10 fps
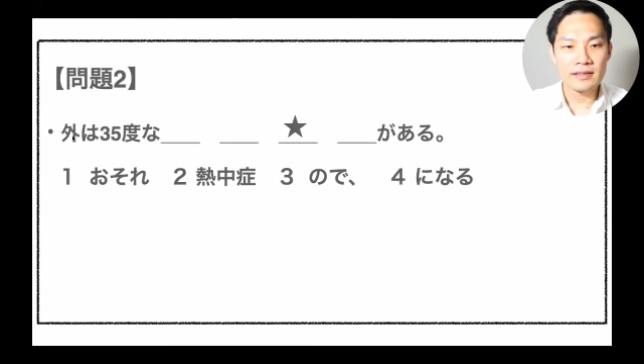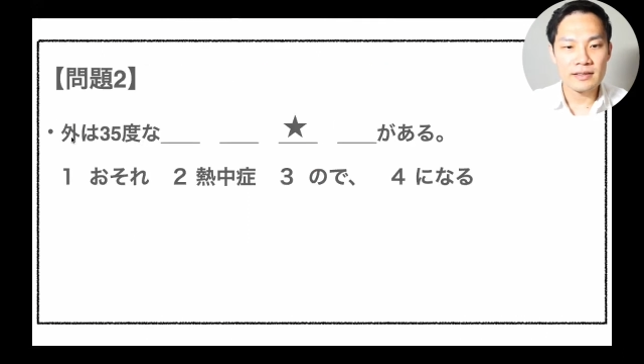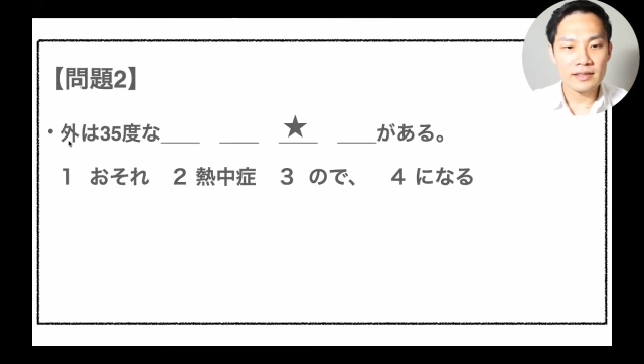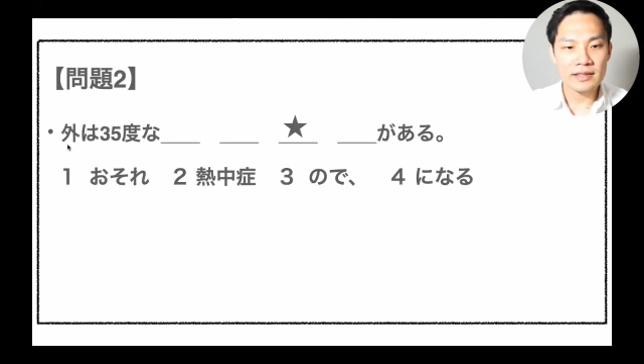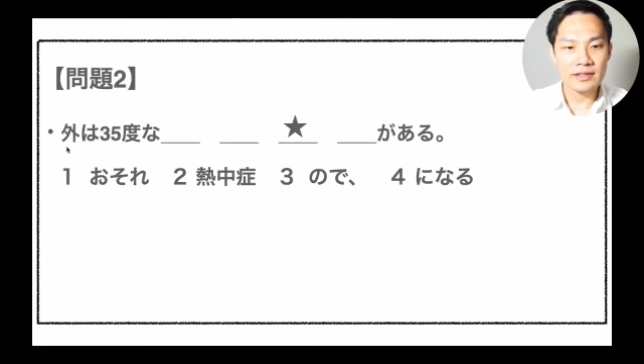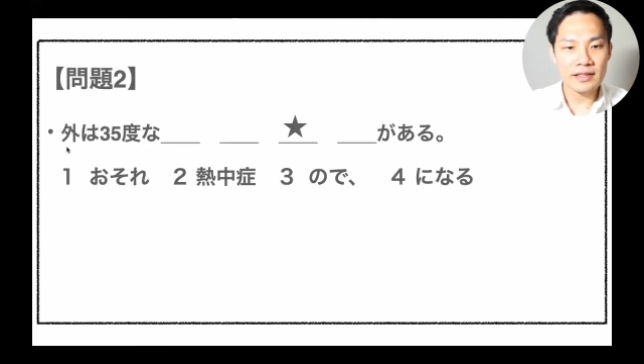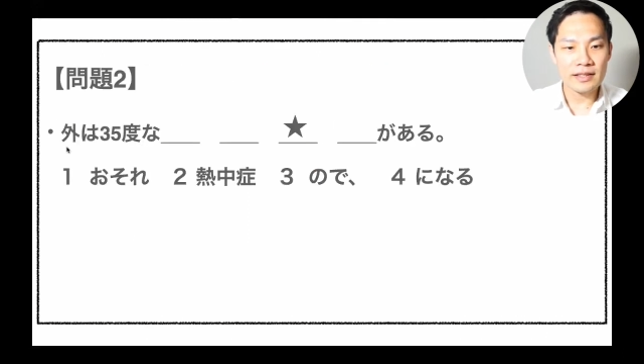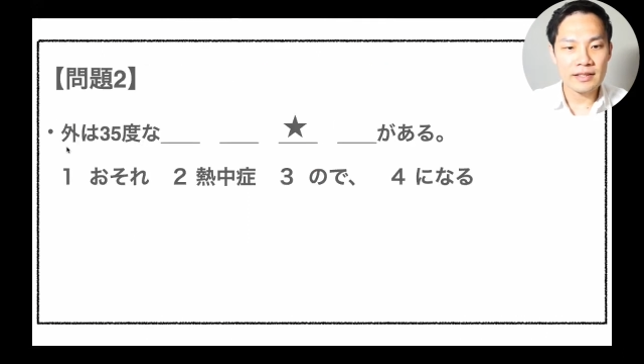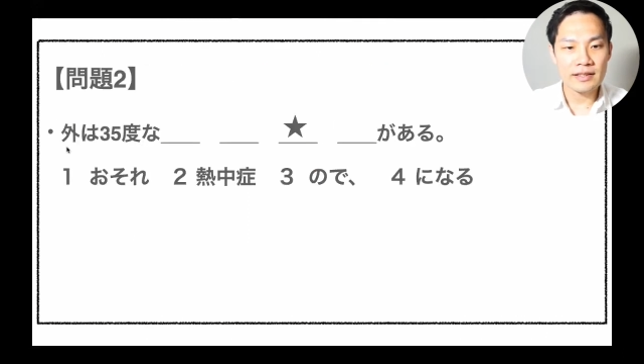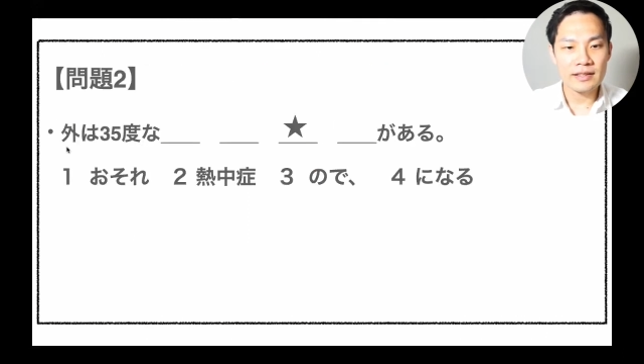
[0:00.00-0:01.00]
じゃあ
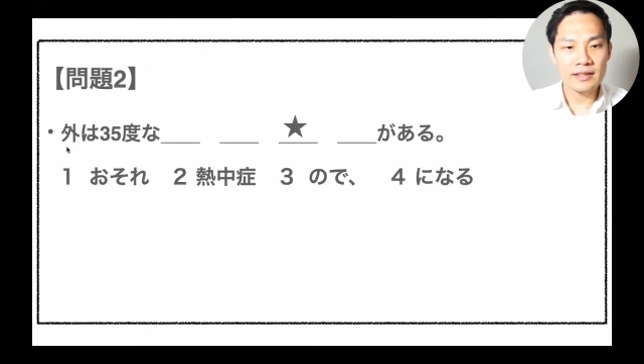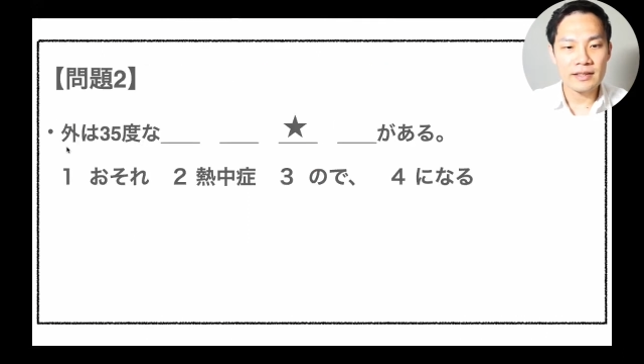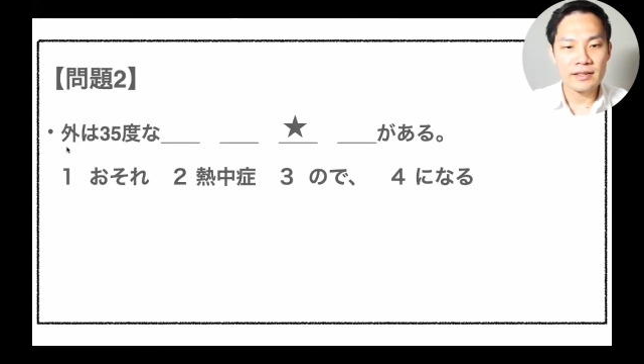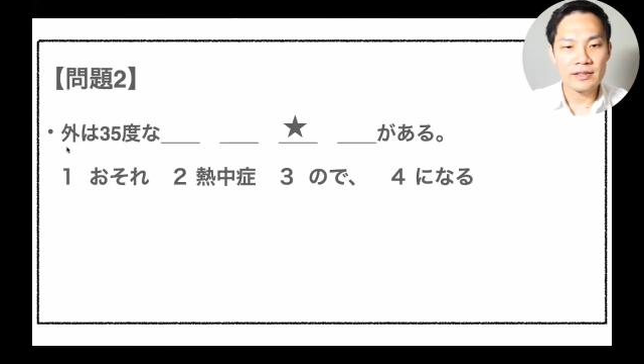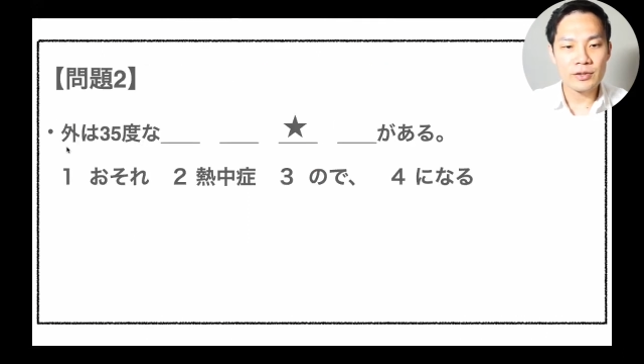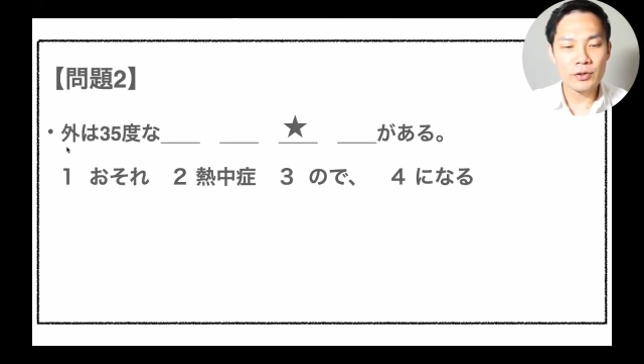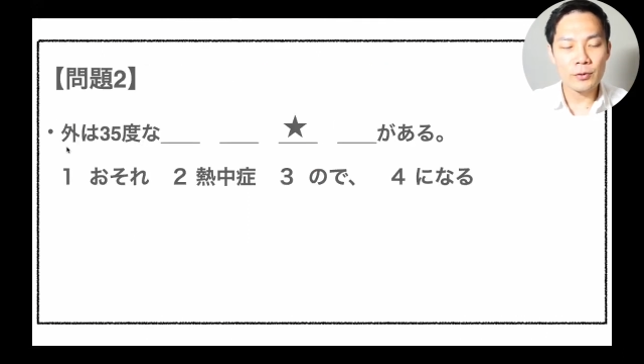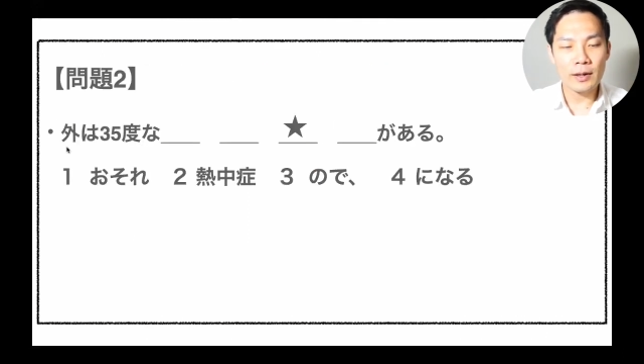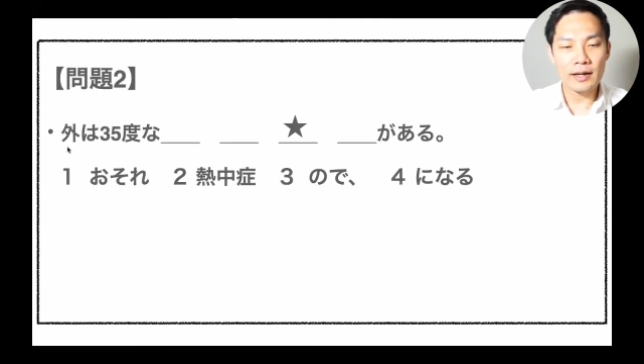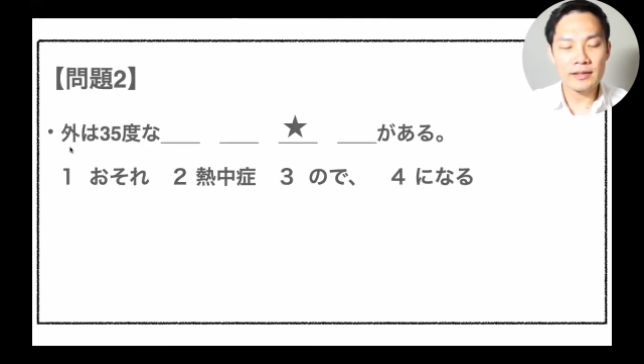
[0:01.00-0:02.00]
次。外
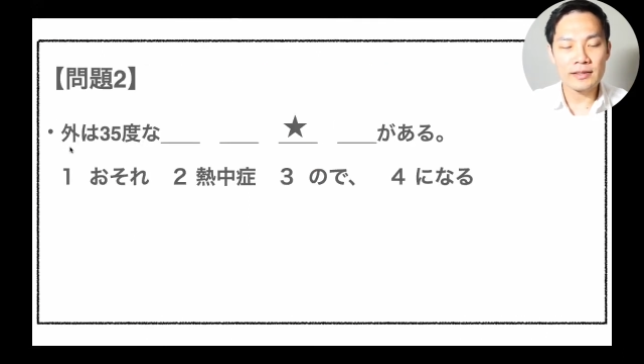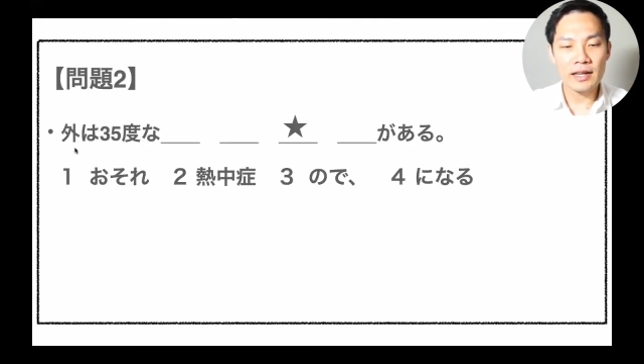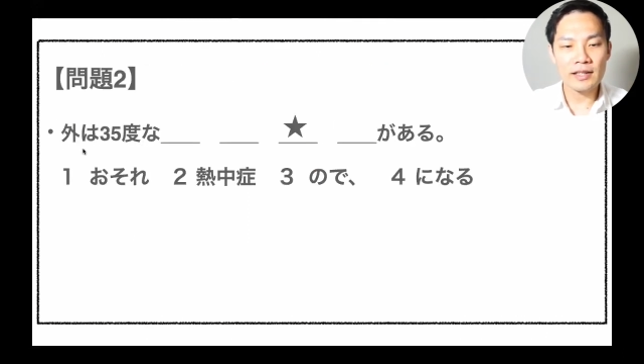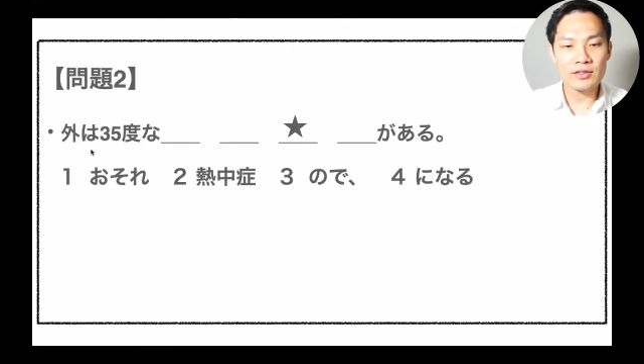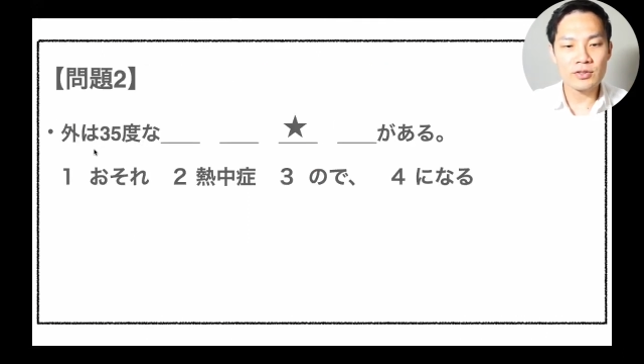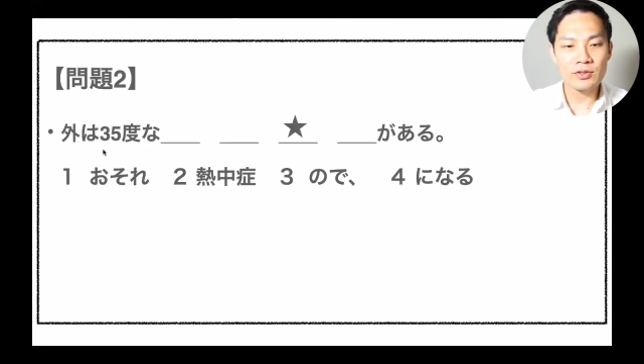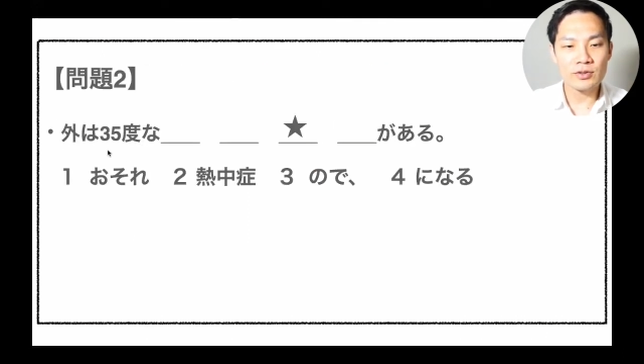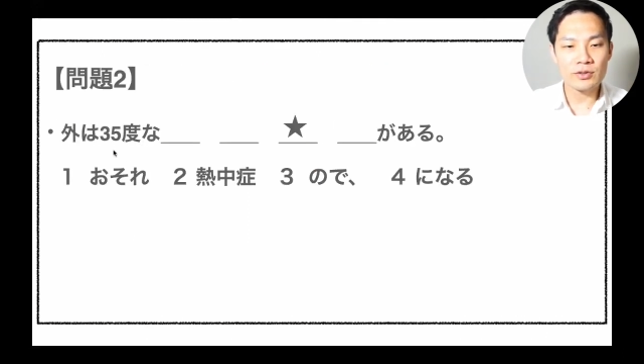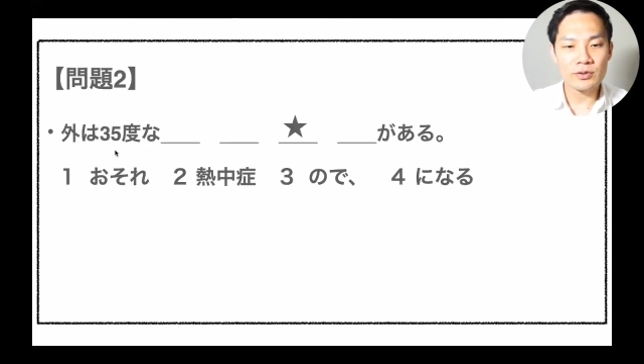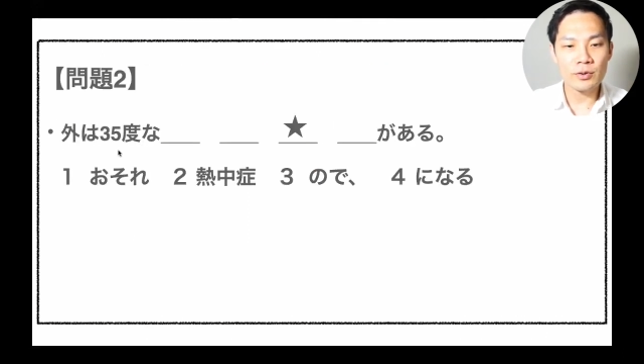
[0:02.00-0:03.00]
は
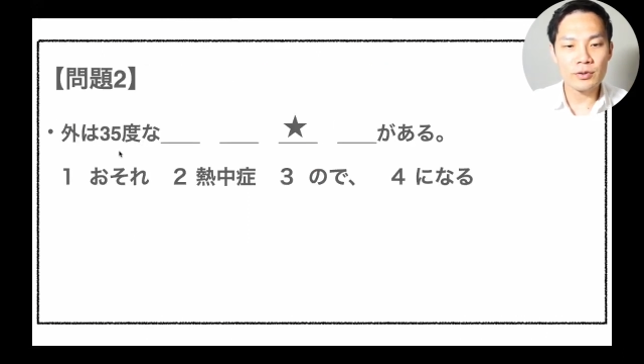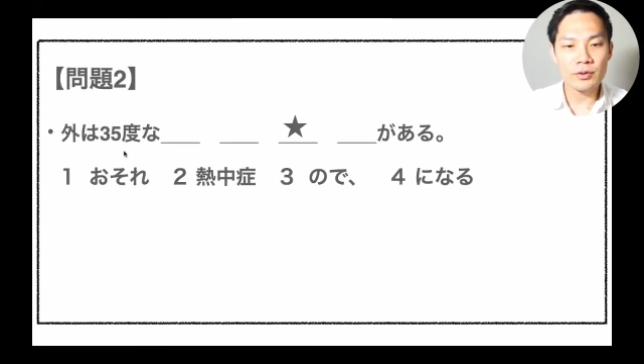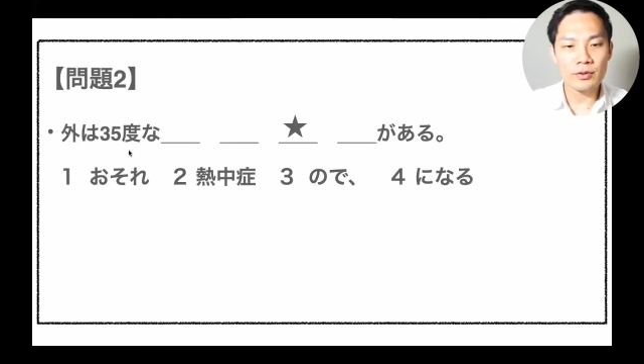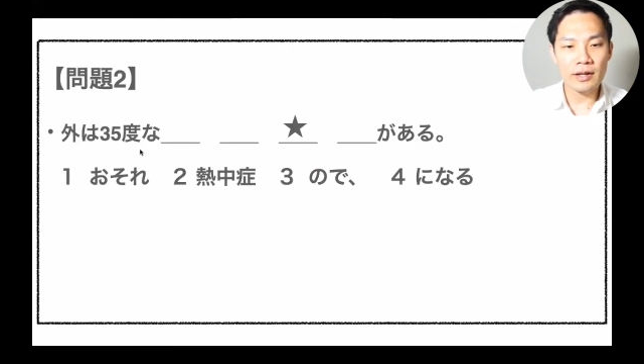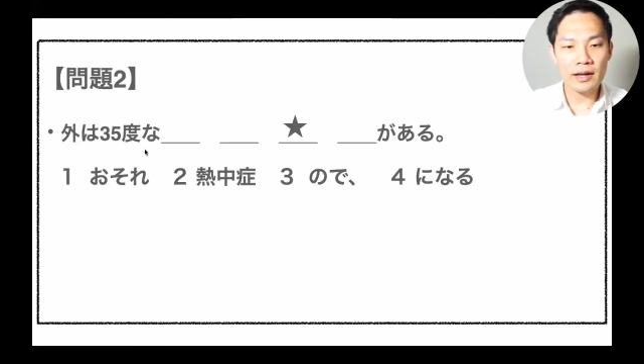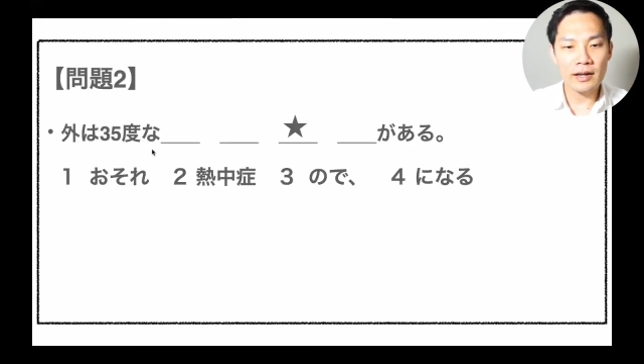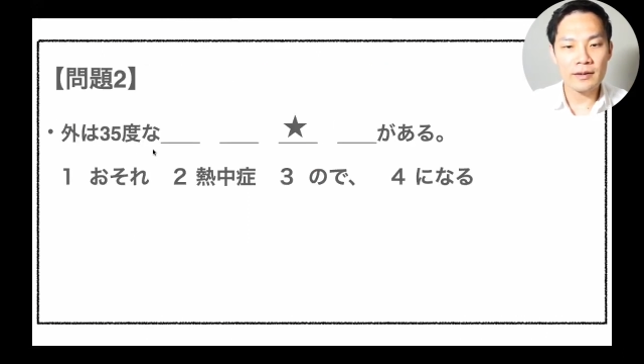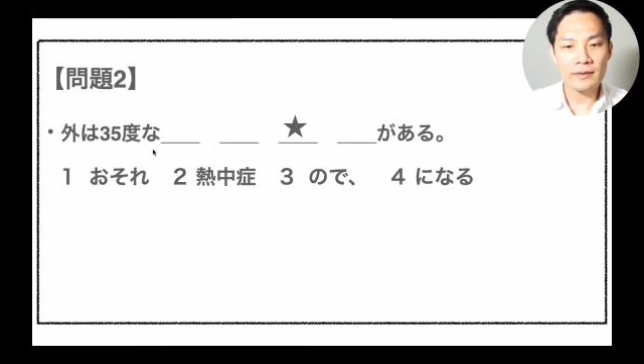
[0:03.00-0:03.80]
35度な